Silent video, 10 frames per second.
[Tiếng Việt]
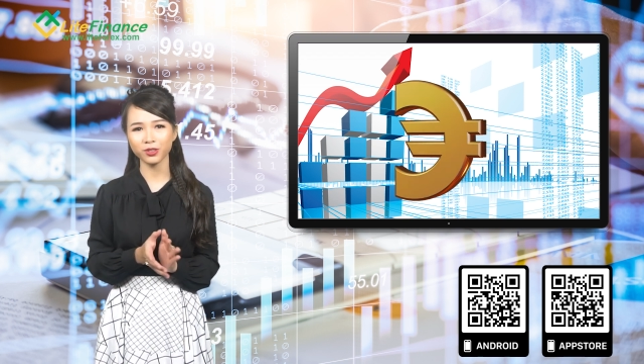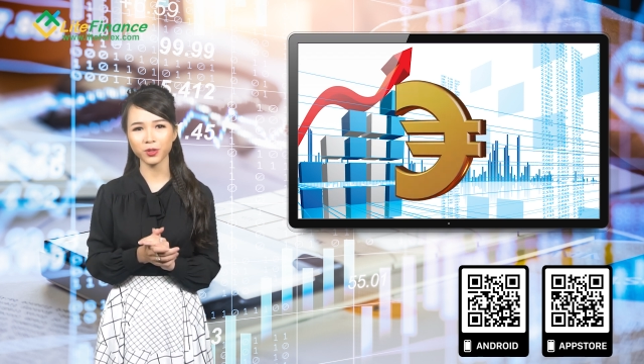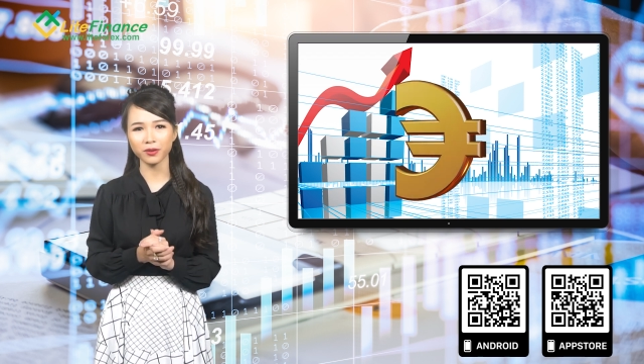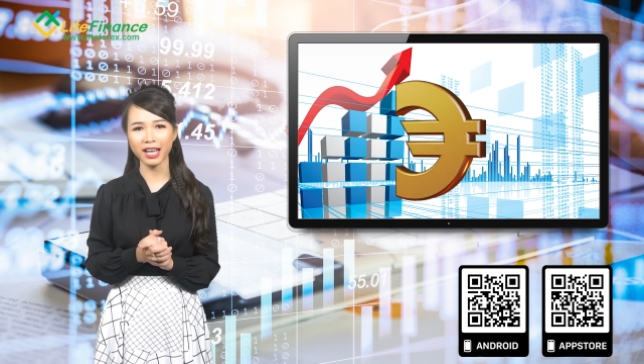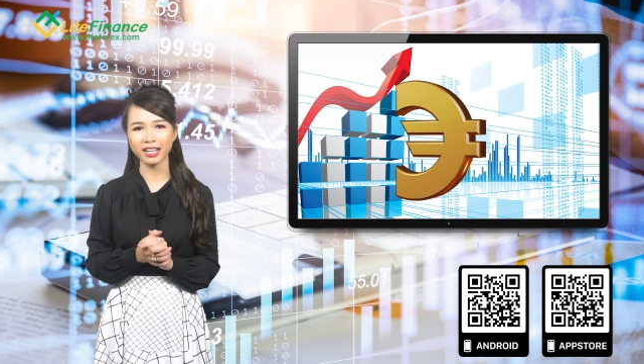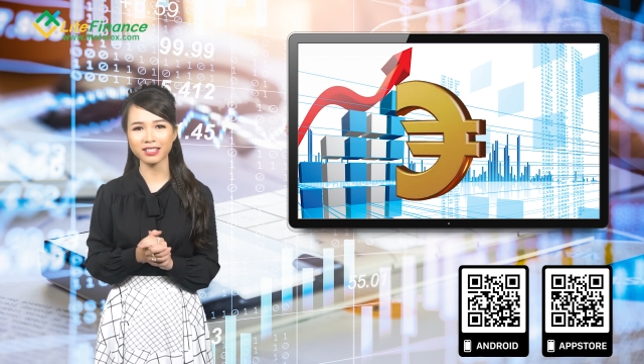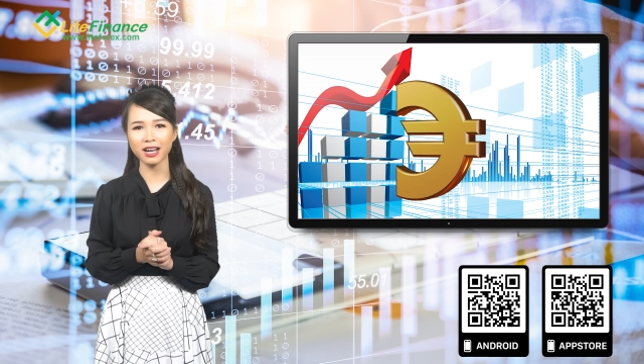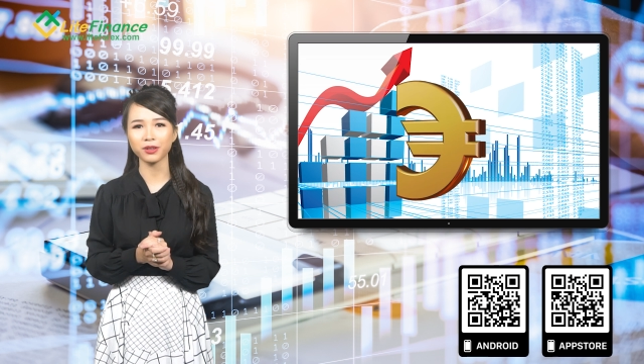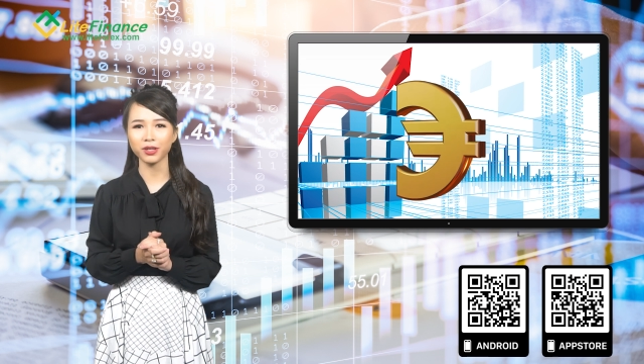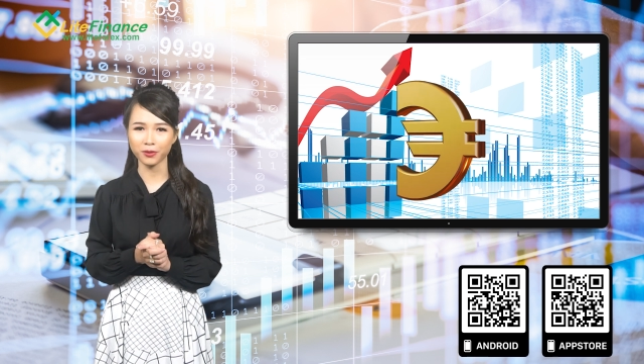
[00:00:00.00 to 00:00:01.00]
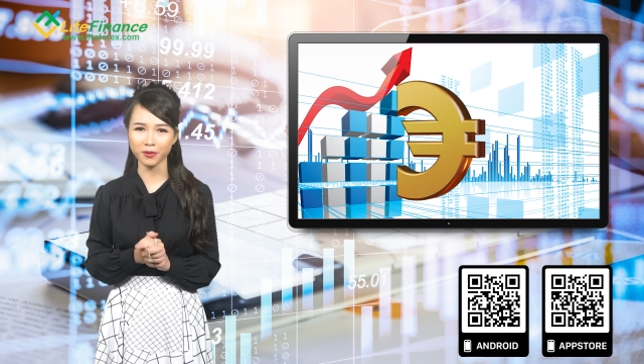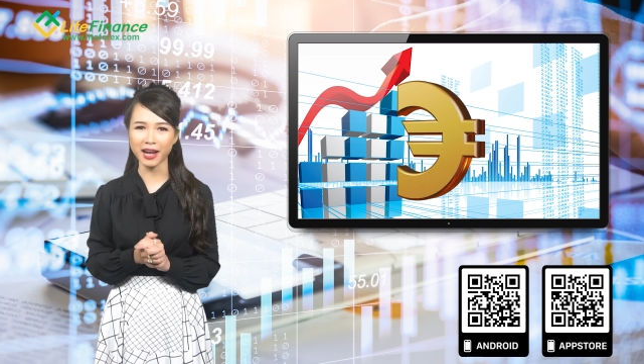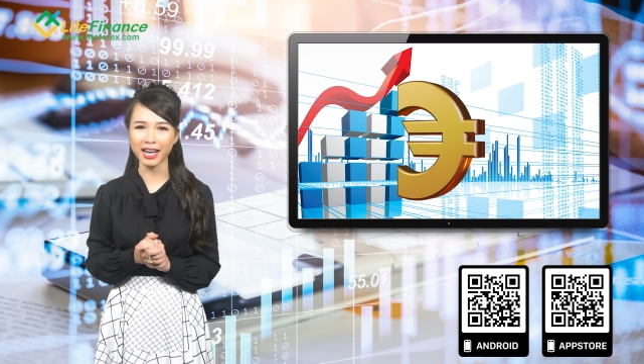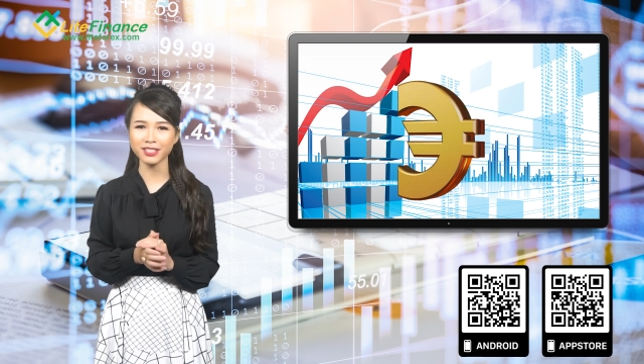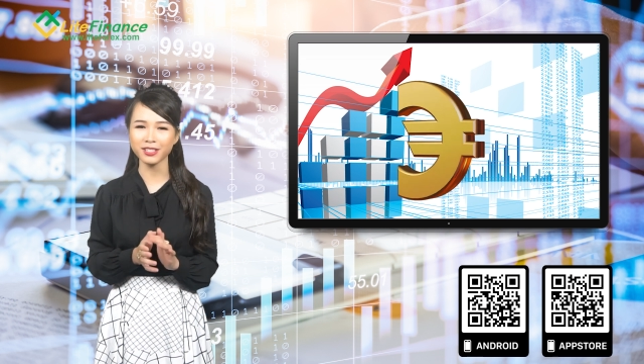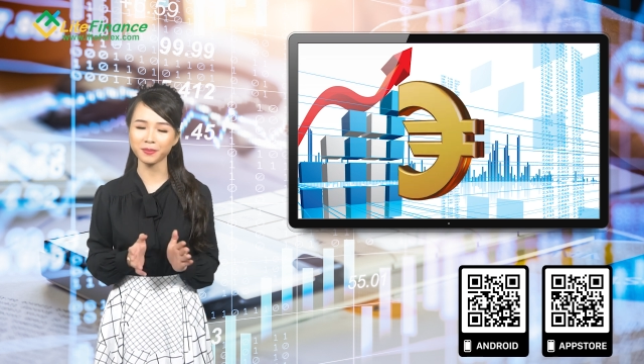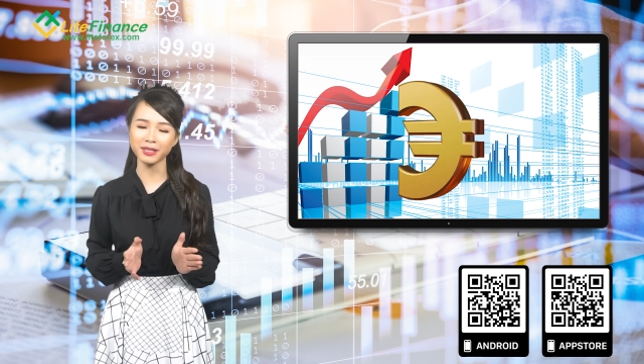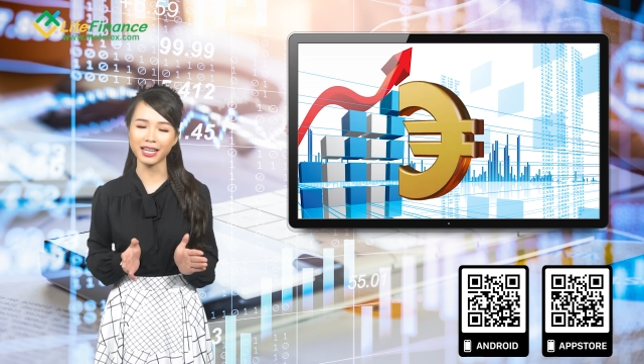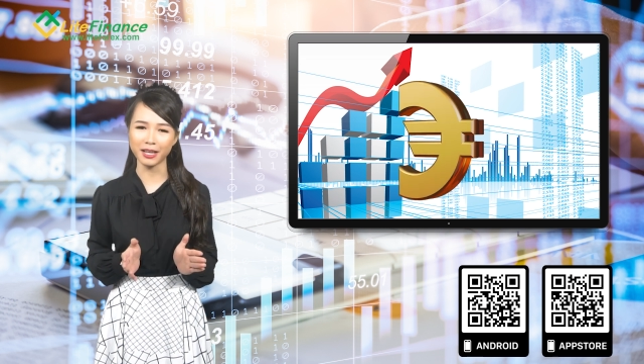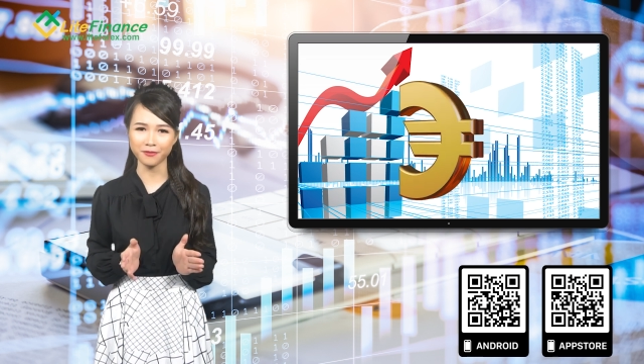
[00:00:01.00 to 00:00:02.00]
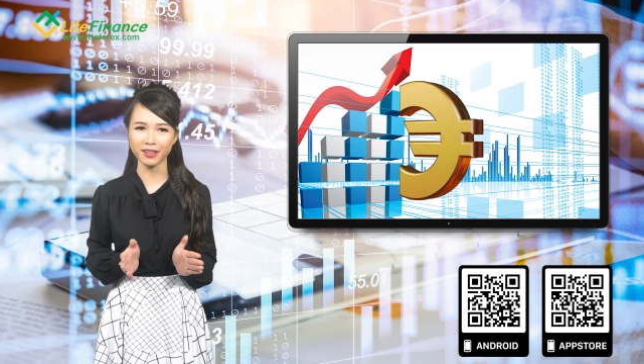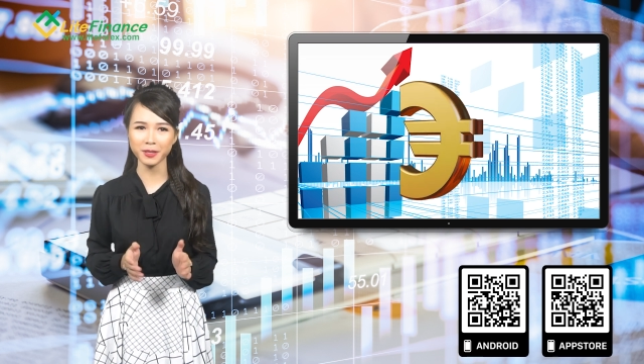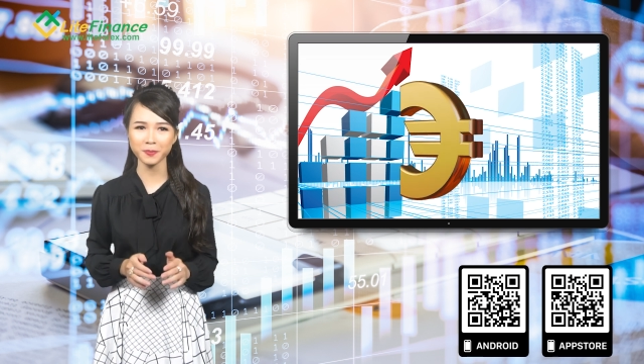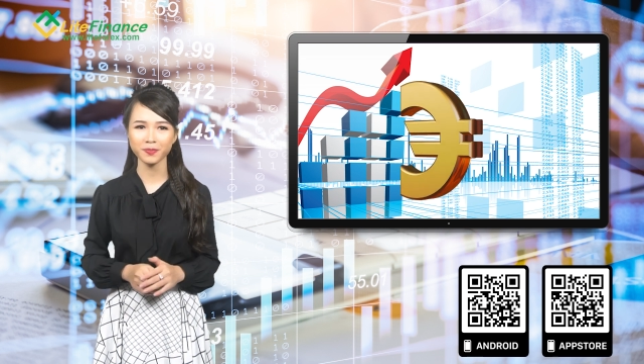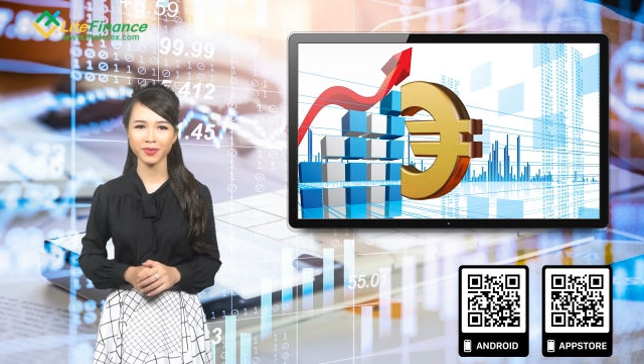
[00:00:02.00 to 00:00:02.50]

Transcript: như một hàng rào hiệu quả chống lại lạm phát.